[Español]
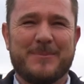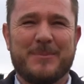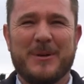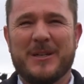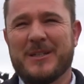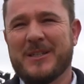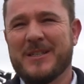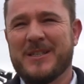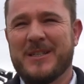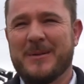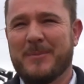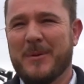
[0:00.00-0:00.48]

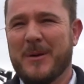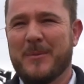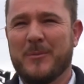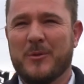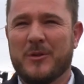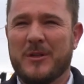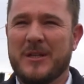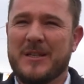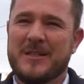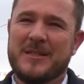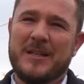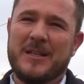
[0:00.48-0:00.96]

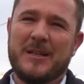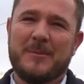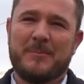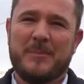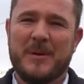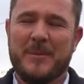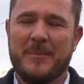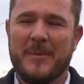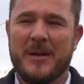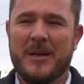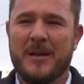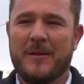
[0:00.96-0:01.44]
participamos desde el
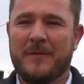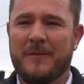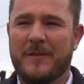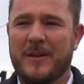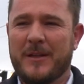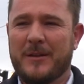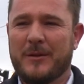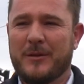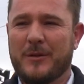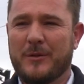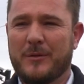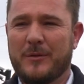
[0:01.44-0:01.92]
primer
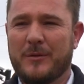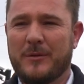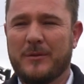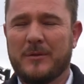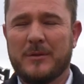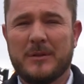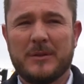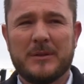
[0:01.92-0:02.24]
evento.